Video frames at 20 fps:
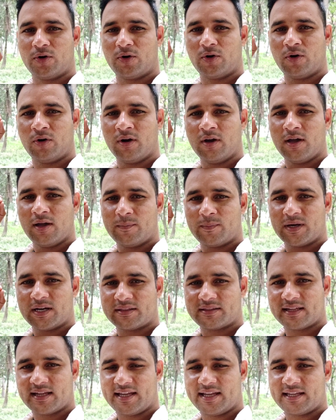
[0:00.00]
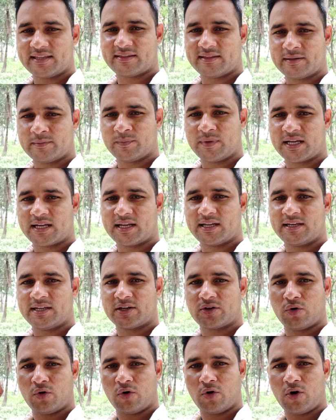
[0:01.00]
हो फिर से एसी
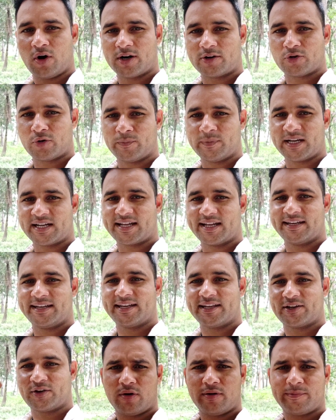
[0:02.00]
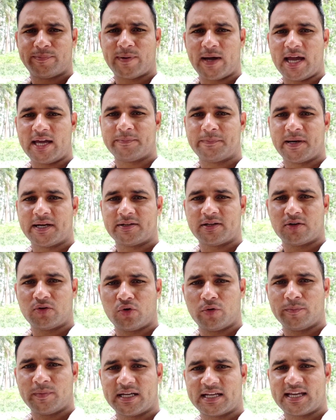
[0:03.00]
मैकेनिक हो ऑटो मैकेनिक हो फायर फाइटर
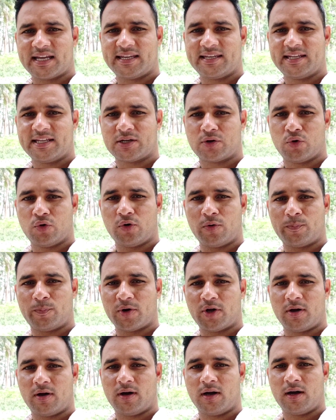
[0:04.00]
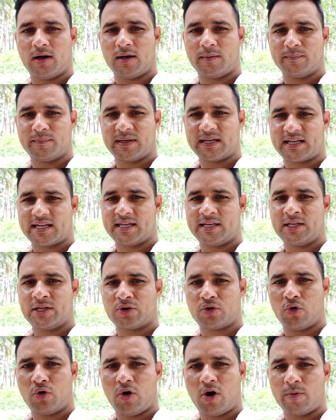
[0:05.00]
हो मैकेनिक हो
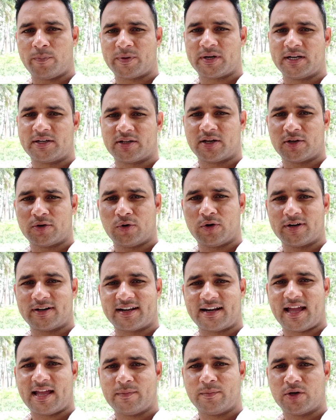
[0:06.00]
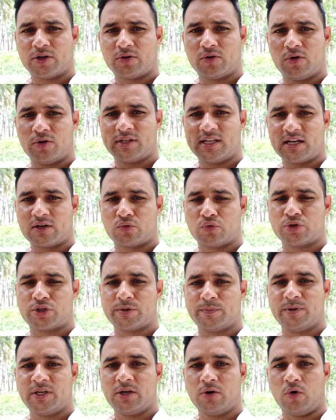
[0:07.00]
मैकेनिक हो ऑपरेटर हो ड्राइवर हो या
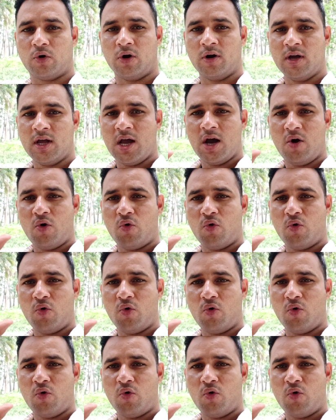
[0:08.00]
कुछ भी हो